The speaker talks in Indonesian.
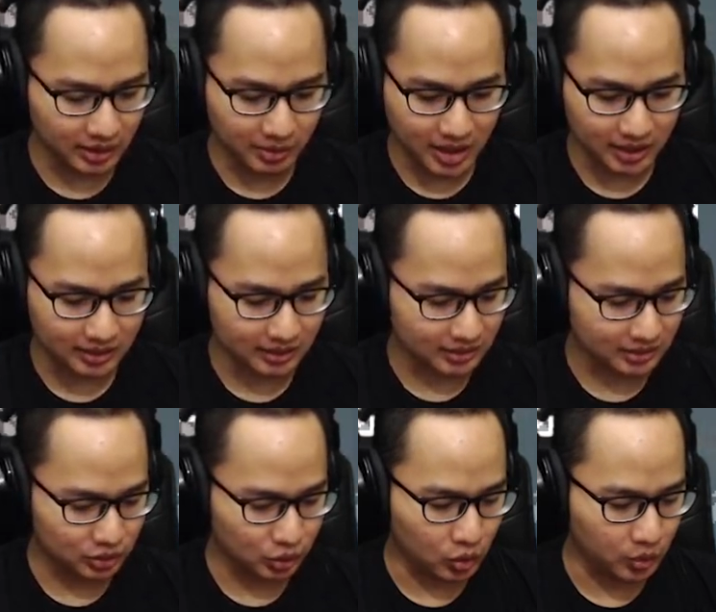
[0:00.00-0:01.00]
emang
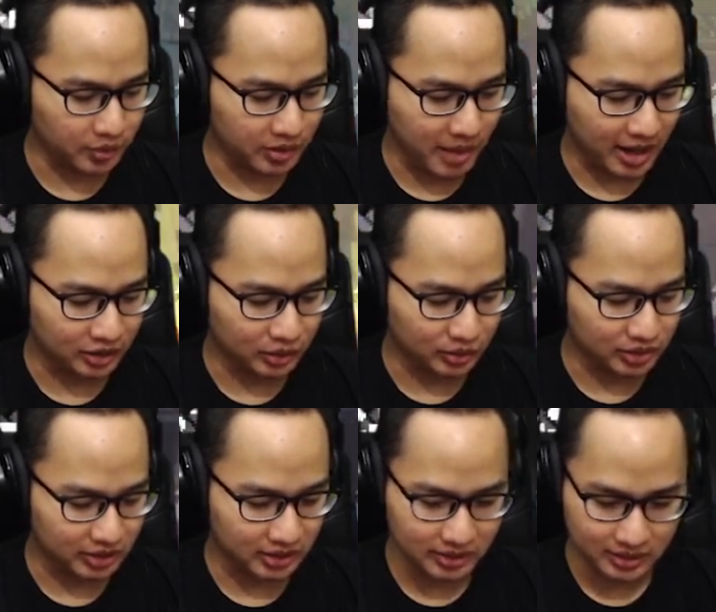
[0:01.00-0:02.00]
cukup ngebantu
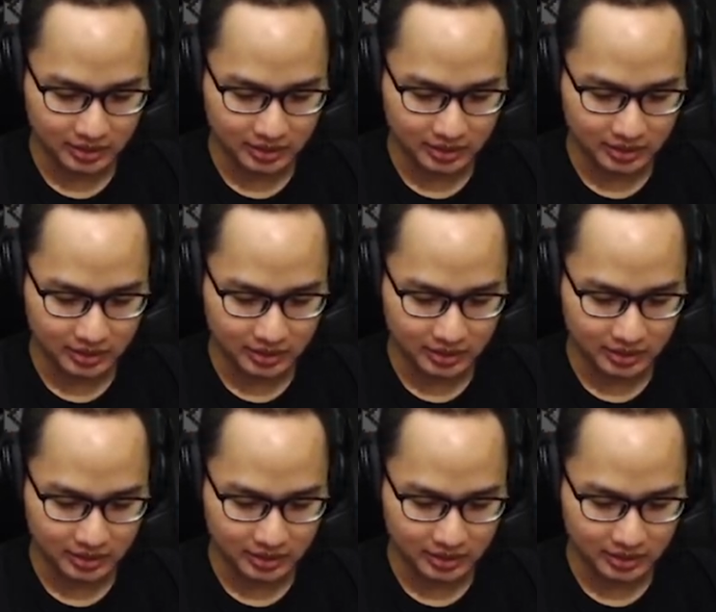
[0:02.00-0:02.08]
sih.